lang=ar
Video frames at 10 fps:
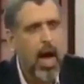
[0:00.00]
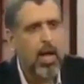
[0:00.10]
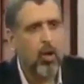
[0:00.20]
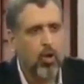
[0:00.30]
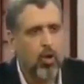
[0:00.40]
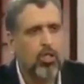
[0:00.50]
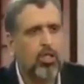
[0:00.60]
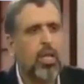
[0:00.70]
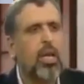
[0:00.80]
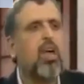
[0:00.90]

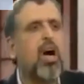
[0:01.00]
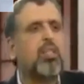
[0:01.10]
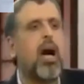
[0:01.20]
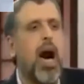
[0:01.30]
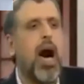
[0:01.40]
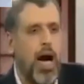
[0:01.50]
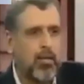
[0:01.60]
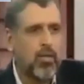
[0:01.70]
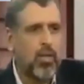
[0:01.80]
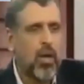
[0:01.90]
القدس إذا
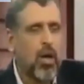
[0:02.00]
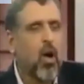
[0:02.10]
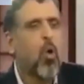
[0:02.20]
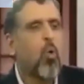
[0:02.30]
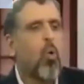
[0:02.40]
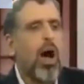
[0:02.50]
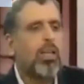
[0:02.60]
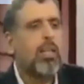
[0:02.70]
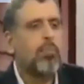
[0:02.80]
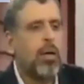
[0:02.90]
ضاعت
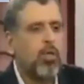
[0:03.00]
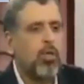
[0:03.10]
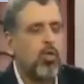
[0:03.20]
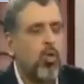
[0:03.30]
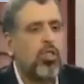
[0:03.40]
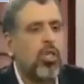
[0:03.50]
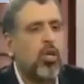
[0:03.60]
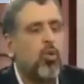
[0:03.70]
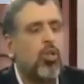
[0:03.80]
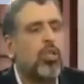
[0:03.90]
وحسم المشروع
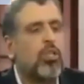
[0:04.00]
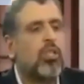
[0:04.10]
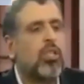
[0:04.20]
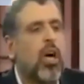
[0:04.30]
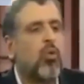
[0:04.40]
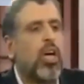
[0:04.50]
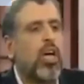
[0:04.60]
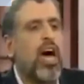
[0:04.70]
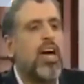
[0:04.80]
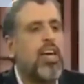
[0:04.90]
الصهيوني انتصاره
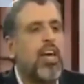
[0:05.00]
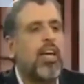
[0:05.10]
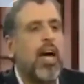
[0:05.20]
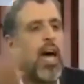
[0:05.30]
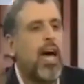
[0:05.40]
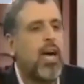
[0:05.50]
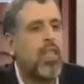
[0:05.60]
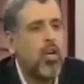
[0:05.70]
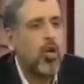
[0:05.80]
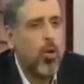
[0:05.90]
نهائيا على
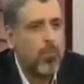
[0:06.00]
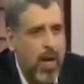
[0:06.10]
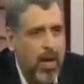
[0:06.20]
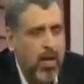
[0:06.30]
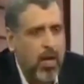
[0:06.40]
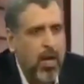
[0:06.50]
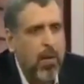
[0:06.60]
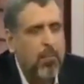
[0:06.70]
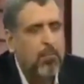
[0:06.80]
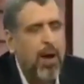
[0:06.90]
هذه الأمة
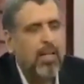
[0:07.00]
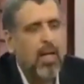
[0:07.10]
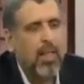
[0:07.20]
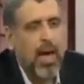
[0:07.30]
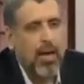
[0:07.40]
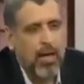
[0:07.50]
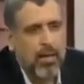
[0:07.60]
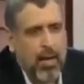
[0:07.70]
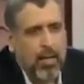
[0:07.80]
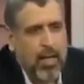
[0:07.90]
بعد ذلك
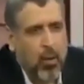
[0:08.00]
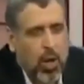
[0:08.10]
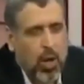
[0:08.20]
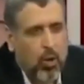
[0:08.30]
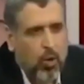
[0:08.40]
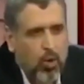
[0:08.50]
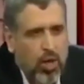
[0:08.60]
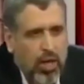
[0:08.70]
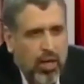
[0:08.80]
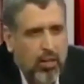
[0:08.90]
الدولة
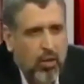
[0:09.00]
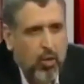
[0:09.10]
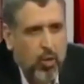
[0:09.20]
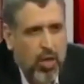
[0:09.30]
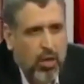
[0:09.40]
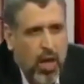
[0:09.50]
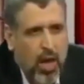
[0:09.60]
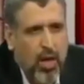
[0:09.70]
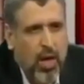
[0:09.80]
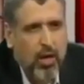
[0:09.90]
القطرية التي تدير
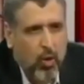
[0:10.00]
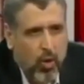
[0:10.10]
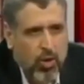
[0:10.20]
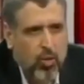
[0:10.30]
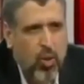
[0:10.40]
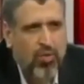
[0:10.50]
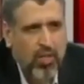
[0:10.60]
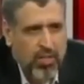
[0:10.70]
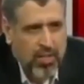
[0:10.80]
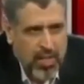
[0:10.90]
ظهرها للقدس
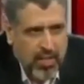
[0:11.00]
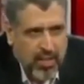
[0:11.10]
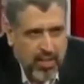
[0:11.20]
وفلسطين